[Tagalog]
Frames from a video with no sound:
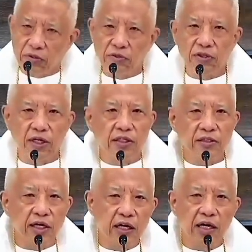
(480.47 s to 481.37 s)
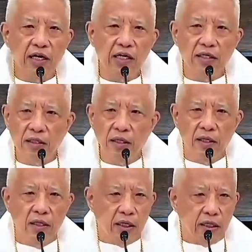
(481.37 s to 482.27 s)
kung saan-saan,
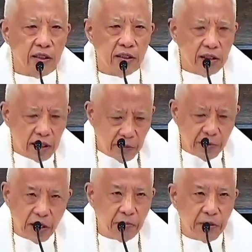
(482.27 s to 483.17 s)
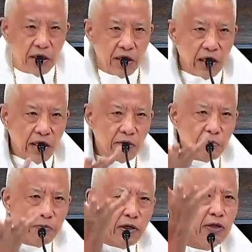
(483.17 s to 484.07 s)
hindi pinipigil
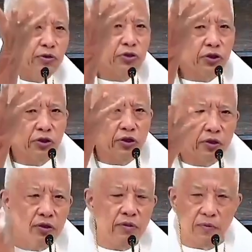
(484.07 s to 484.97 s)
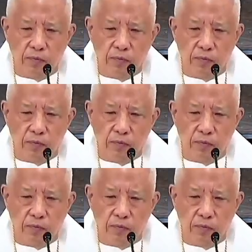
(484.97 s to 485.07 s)
yung pollution.